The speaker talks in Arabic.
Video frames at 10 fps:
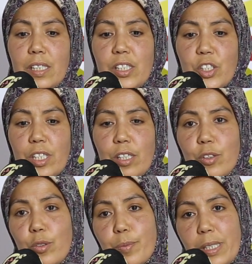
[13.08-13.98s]
أنا جيت
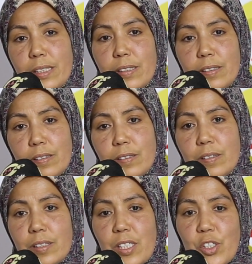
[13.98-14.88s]
اليوم من
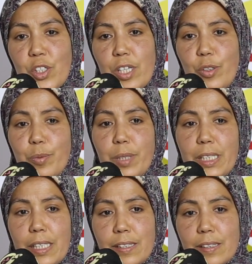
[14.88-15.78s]
طنجة اليوم
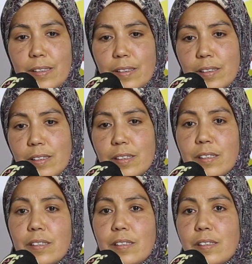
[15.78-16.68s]
كان
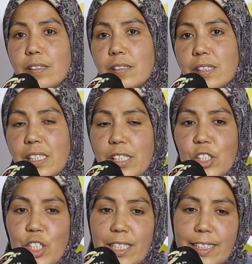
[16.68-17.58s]
كانت
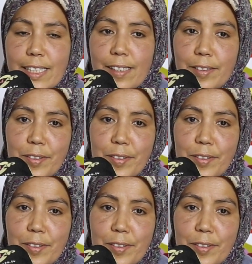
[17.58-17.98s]
الجلسة